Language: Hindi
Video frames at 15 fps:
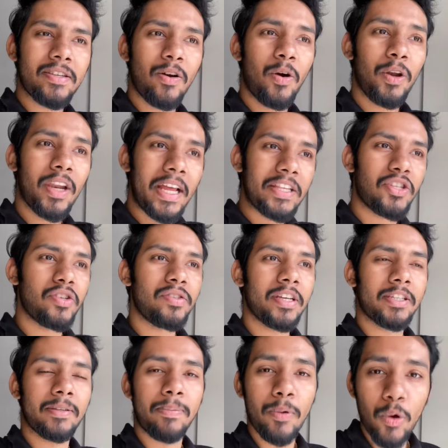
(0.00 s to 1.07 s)
ऑनलाइन चीज़ें
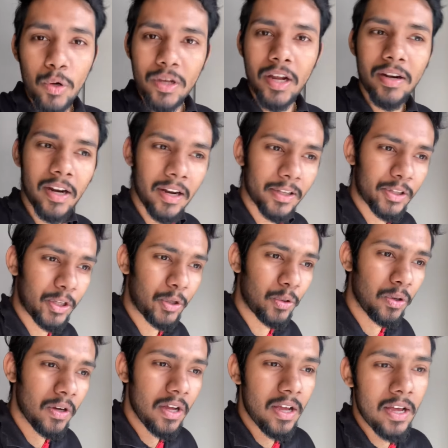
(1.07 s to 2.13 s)
एक्सप्लोर करने लगते हो
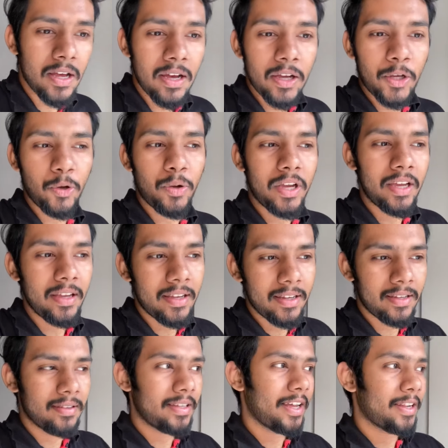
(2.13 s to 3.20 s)
क्योंकि
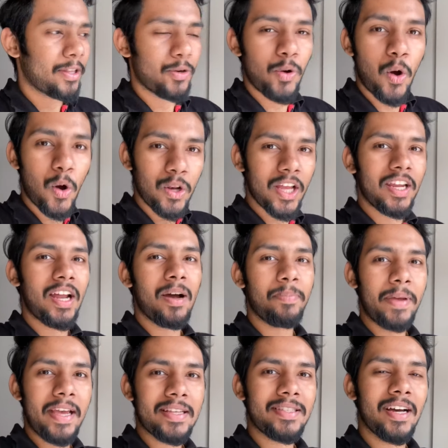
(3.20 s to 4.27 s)
यार देखो ऑनलाइन आप
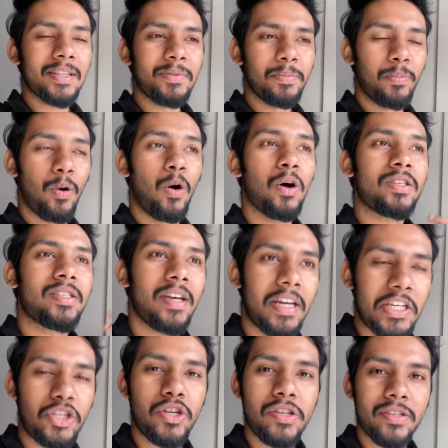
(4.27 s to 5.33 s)
एक साथ में बहुत सारी
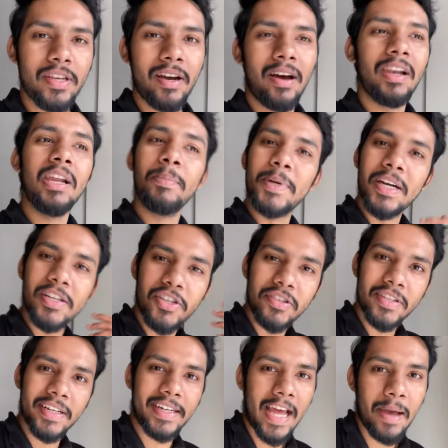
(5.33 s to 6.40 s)
चीज़ें अनलिमिटेड
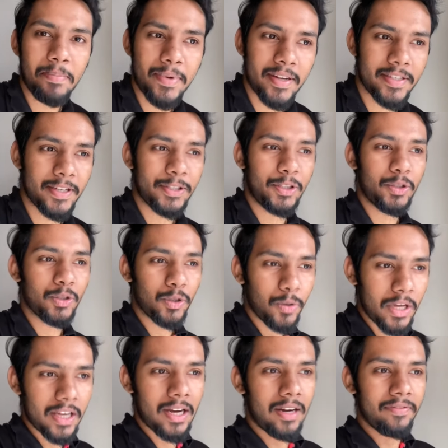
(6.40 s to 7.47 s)
चीज़ें टैप कर सकते हो तो
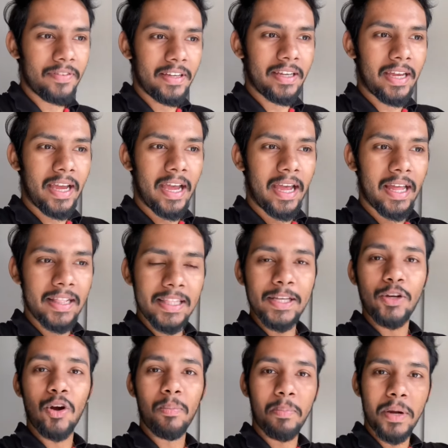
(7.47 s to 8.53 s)
एक काफ़ी हेल्दी
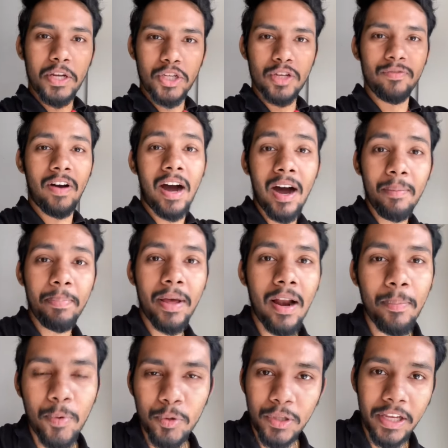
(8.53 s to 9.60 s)
कॉम्पिटिशन वहाँ पर
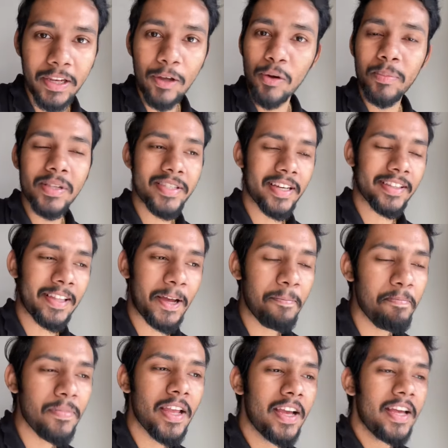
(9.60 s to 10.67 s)
आपको देखने को मिल सकता
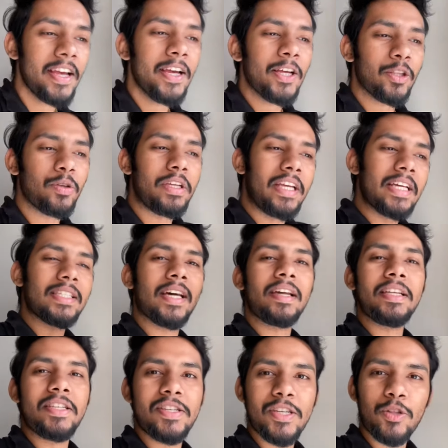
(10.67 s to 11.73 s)
है तो ये सारी
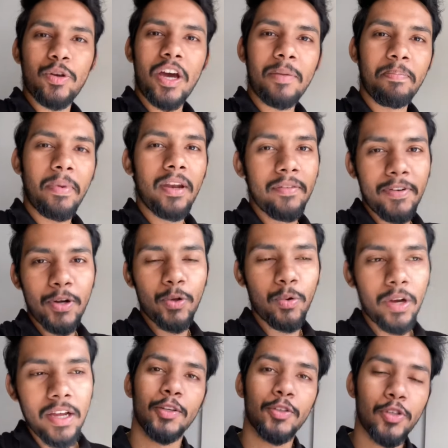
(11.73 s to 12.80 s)
चीज़ें तो यार बेनिफिट हो
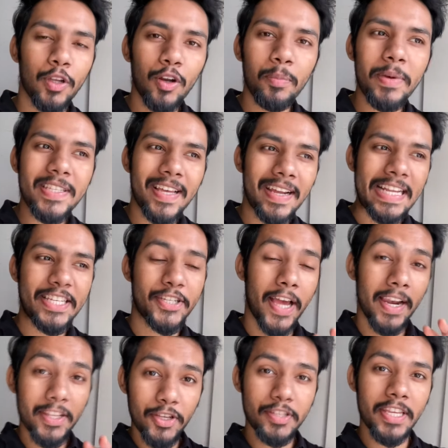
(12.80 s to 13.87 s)
गई चलो मैं सारे
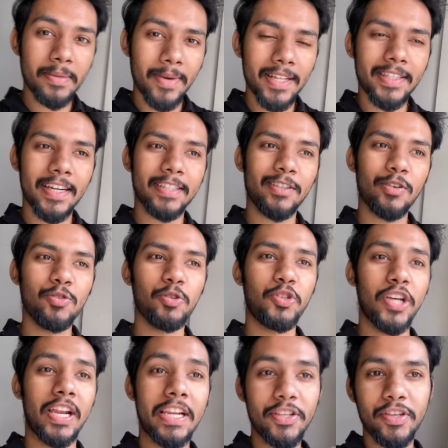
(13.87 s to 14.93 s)
चैलेंजेस की बात करता हूँ जो
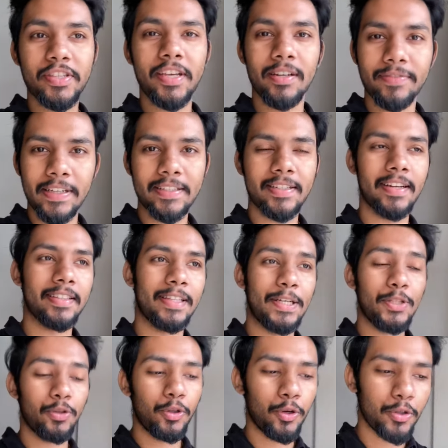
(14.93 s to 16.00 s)
चैलेंजेस क्या फेस करते हैं
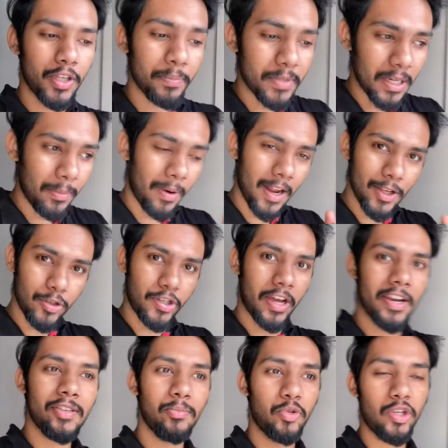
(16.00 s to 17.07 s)
तो देखो सबसे बड़ा जो
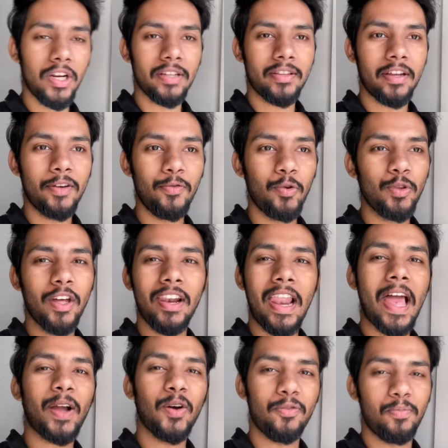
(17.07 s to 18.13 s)
चैलेंज मुझे लगता है ना वो होता है
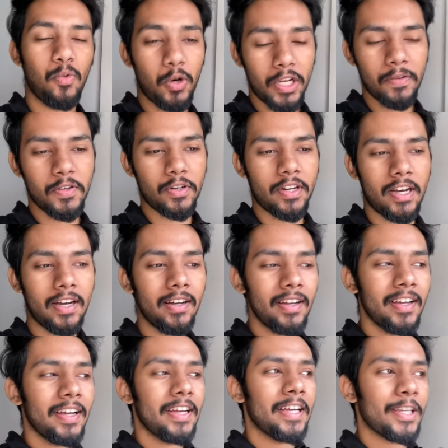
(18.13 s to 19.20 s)
लैक ऑफ मोटिवेशन का
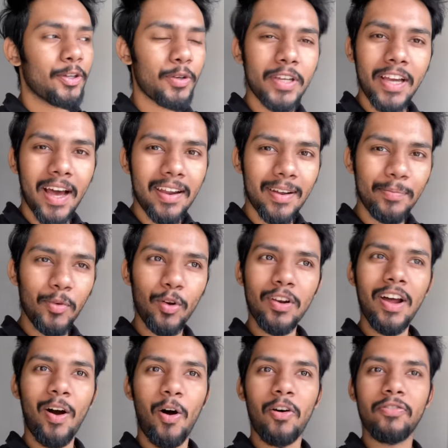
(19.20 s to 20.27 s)
क्योंकि यार हम लोग
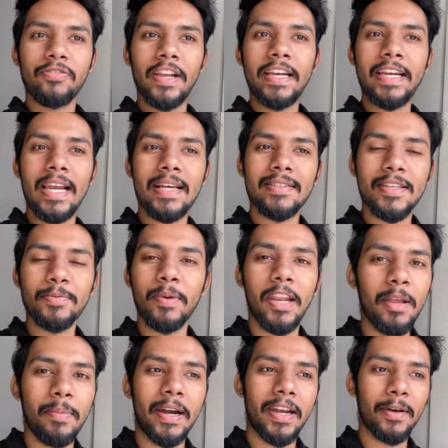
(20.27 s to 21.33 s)
ना ऑफलाइन क्लासेस में
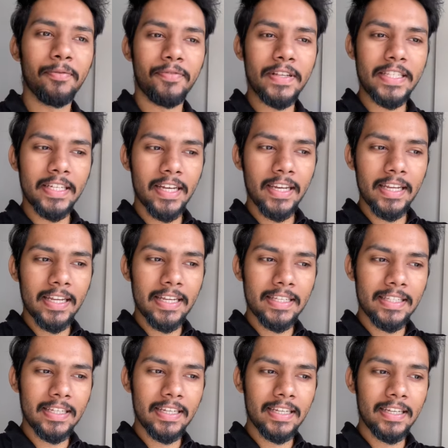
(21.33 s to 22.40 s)
नहीं बैठे हम फिजिकली
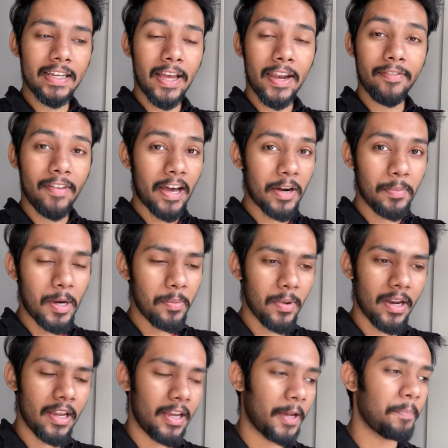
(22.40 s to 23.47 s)
किसी एनवायरमेंट में
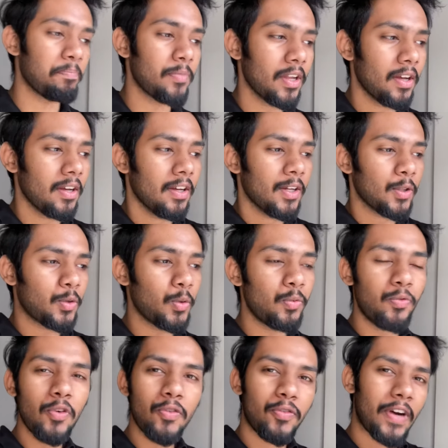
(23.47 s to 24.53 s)
नहीं है तो
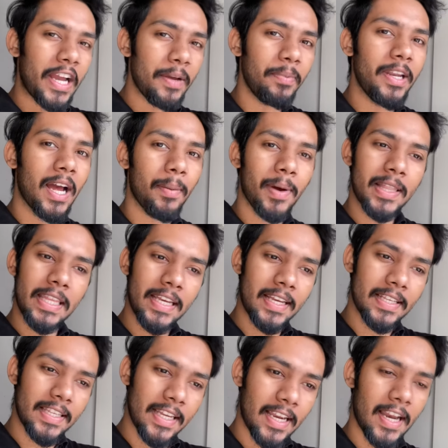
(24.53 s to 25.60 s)
वो वाइब नहीं आ पाती
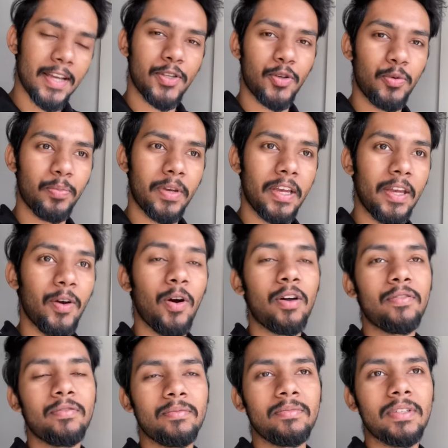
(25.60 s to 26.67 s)
किसी क्लासरूम की और
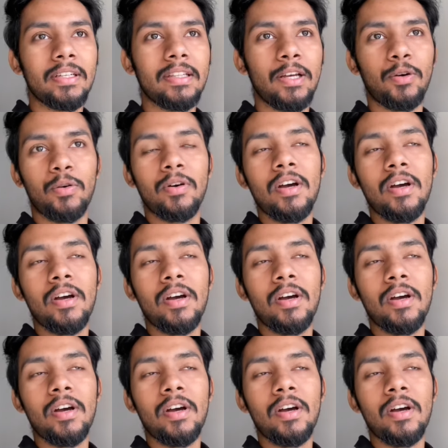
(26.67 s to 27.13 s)
देखो